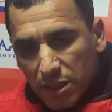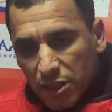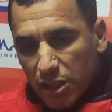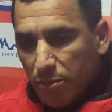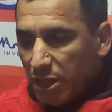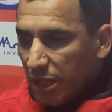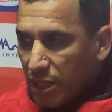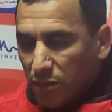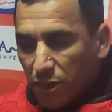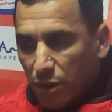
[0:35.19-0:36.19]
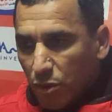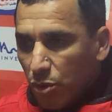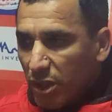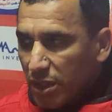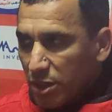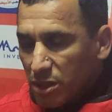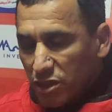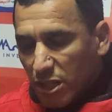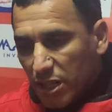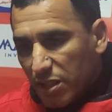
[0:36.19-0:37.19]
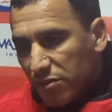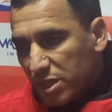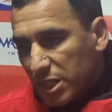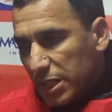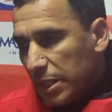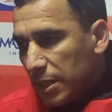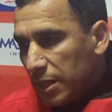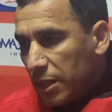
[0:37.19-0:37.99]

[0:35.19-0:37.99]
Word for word: اللي جاب لنا الهدف الاول وكان يتسجل الهدف الثاني